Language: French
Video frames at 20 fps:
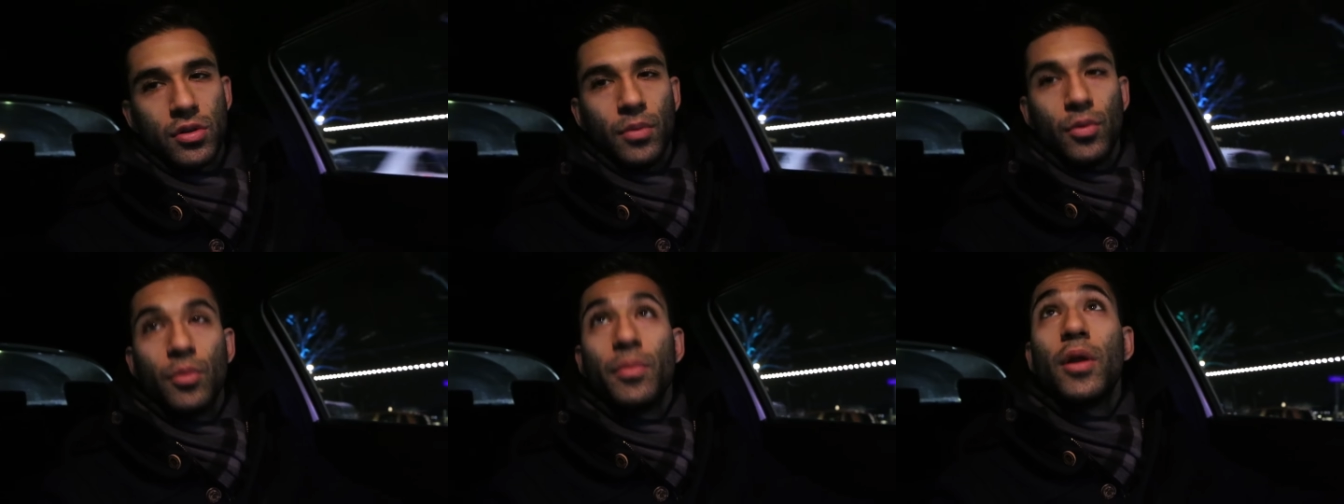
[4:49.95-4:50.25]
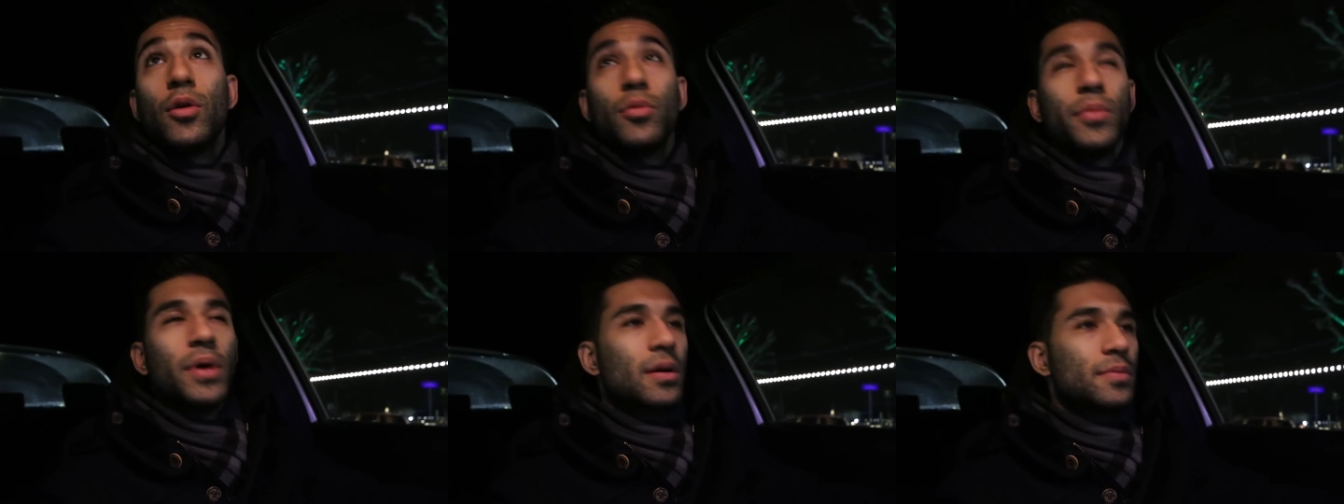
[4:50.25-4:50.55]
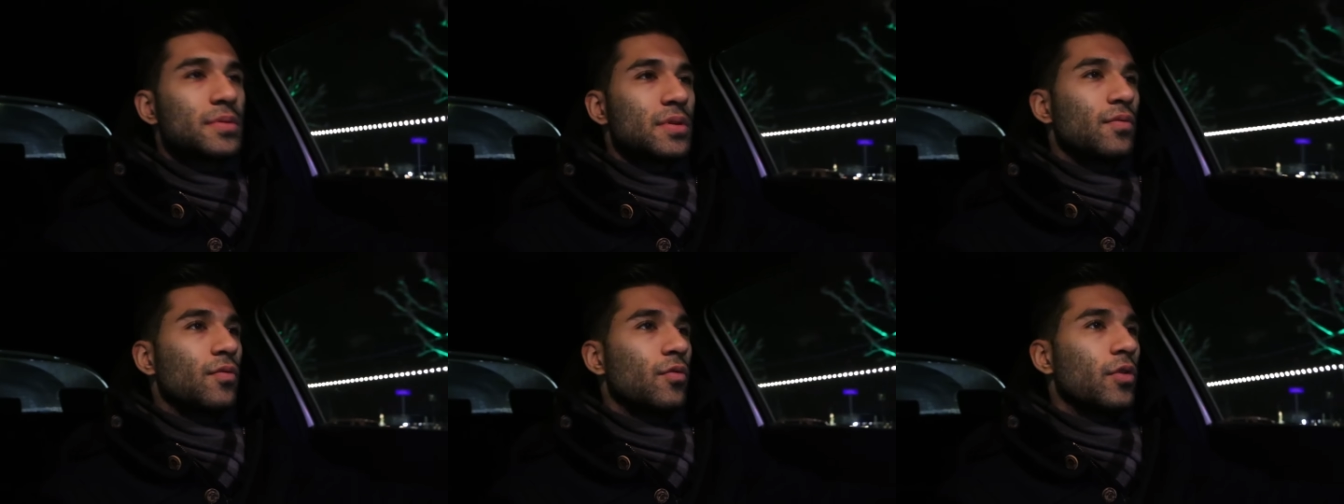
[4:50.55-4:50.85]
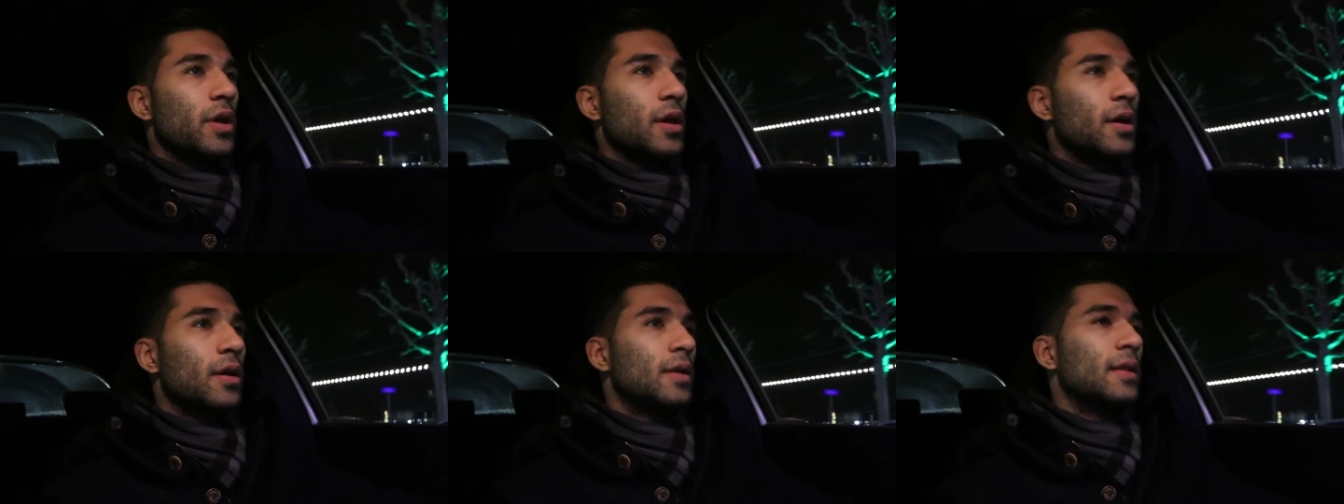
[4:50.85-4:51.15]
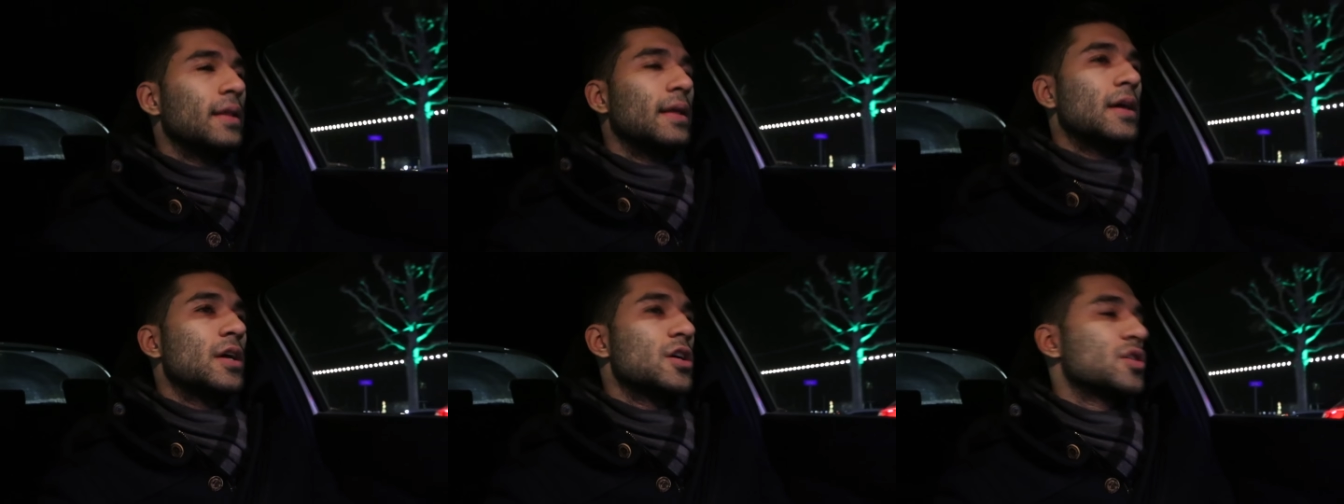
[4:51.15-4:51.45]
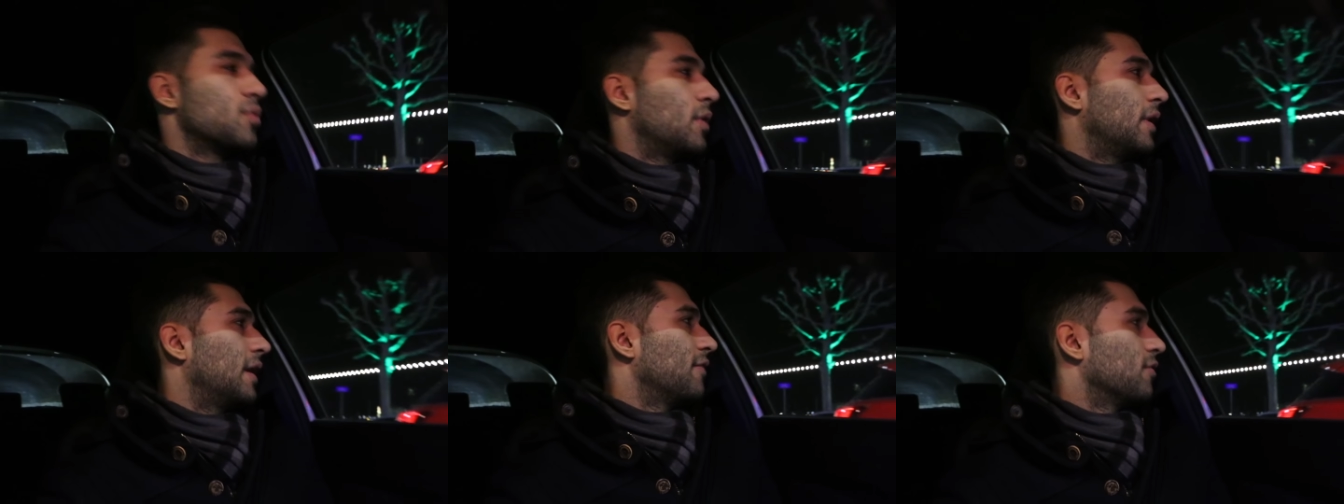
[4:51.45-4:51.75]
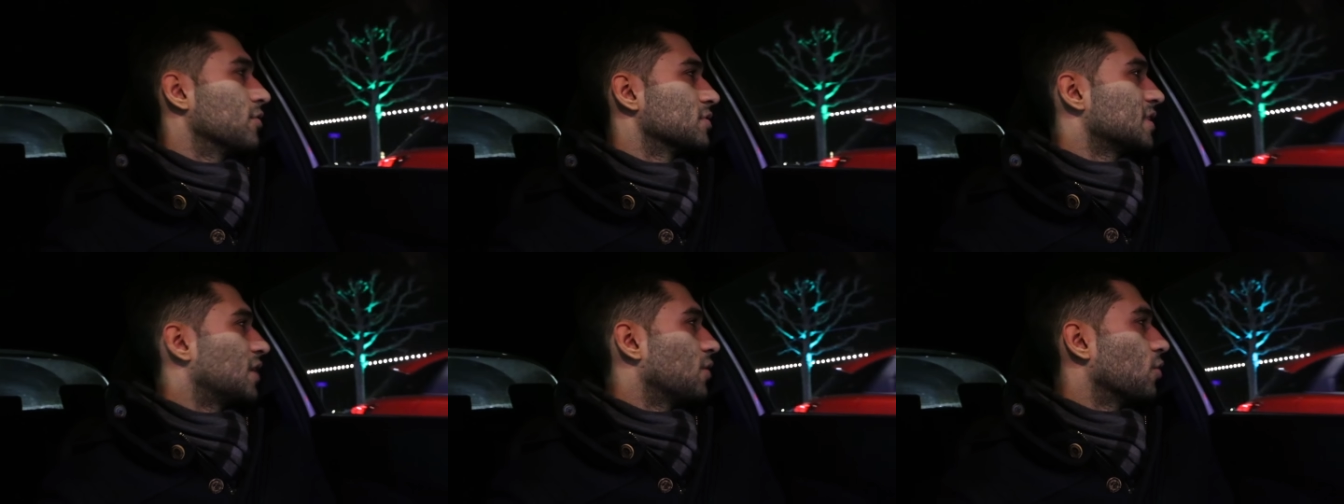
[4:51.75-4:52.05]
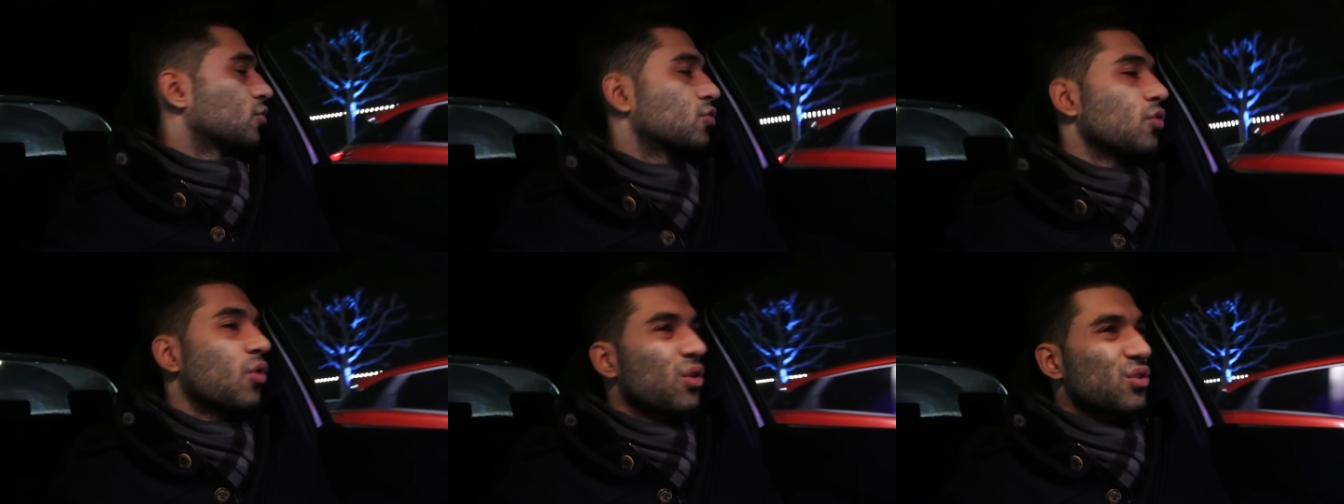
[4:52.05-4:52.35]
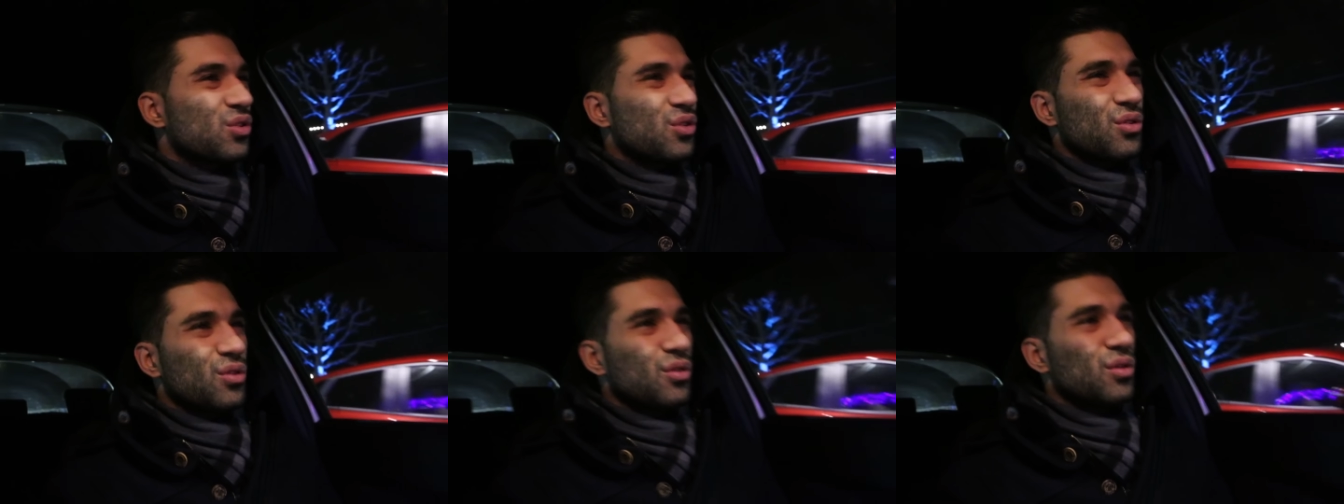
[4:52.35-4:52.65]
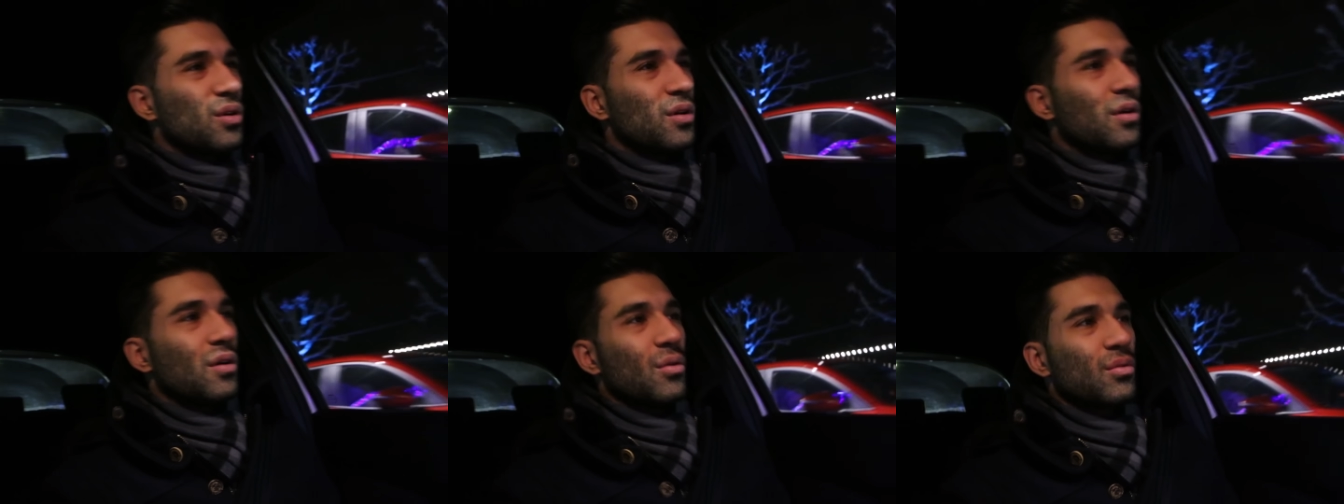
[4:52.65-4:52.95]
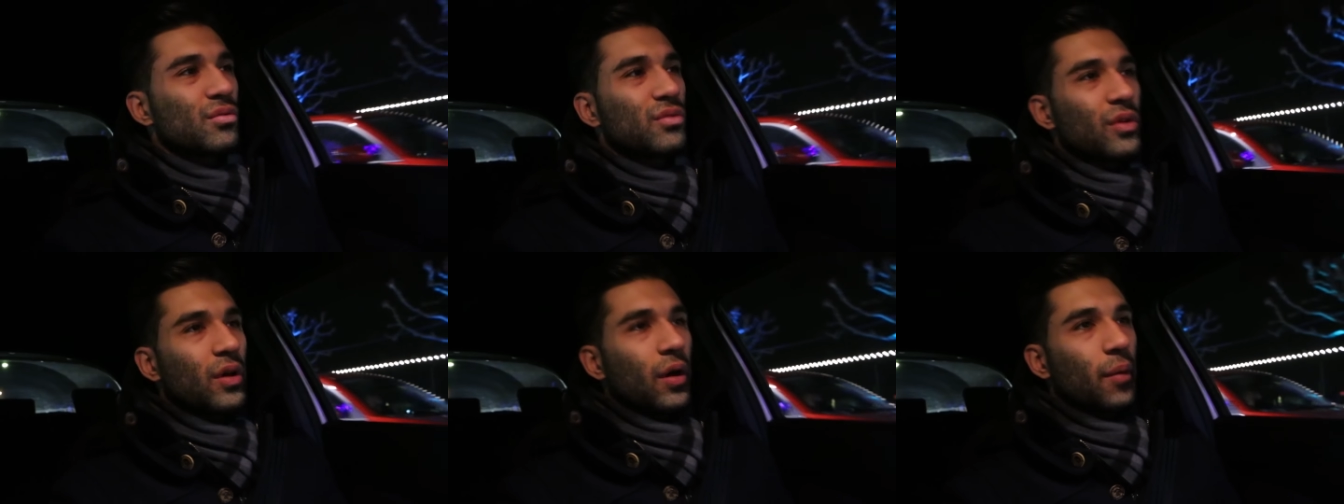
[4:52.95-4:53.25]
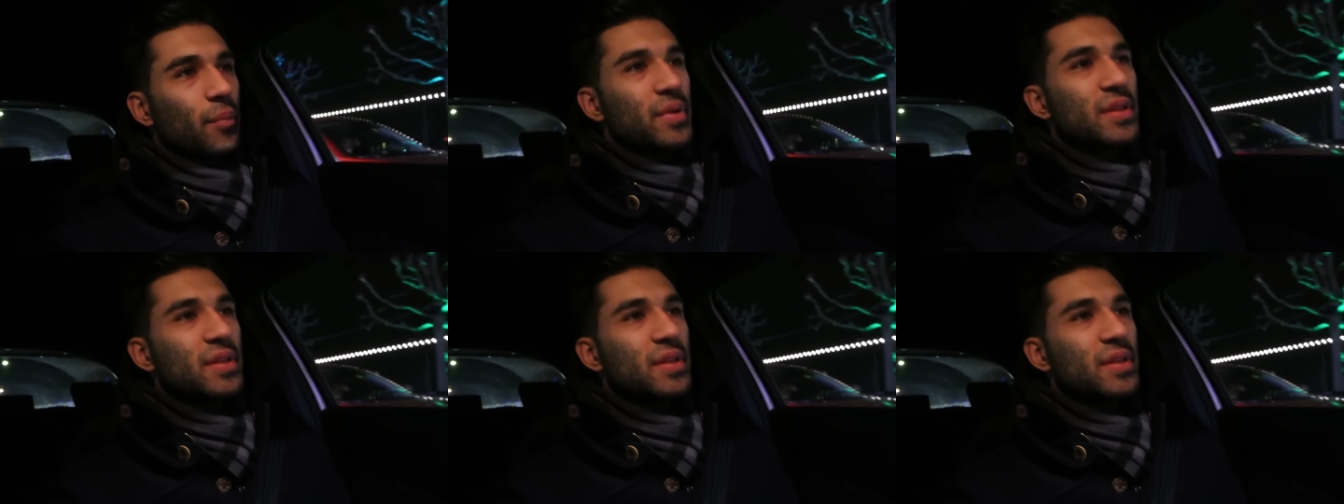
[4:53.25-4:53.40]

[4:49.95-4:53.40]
j'ai allumé ma lumière comme ça vous voyez je me lève aux alentours de 11h euh,